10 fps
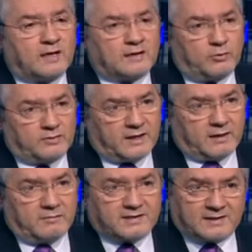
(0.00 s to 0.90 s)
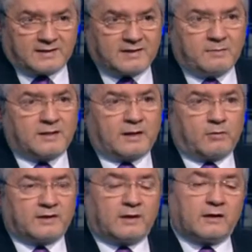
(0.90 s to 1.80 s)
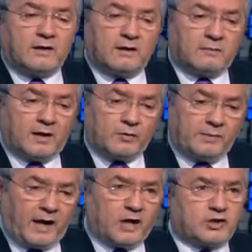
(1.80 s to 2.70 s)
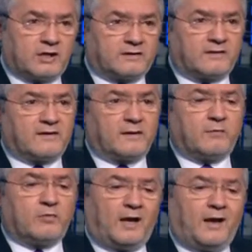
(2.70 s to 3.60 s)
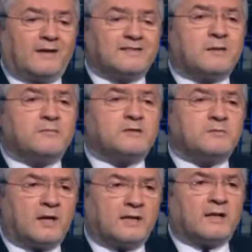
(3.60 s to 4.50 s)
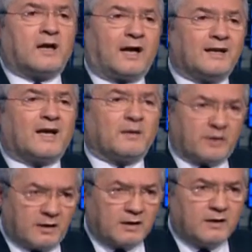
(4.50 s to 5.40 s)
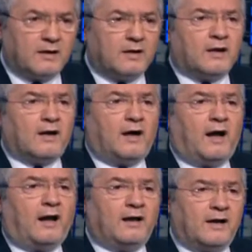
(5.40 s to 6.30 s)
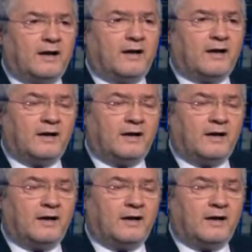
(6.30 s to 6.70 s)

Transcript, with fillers: للتوطين بس تنظيم هذا الوضع لانه بحاجه لتنظيم ونحن صار مثل ما قلت لك عندنا خبره لانه قد تطول الحرب سنوات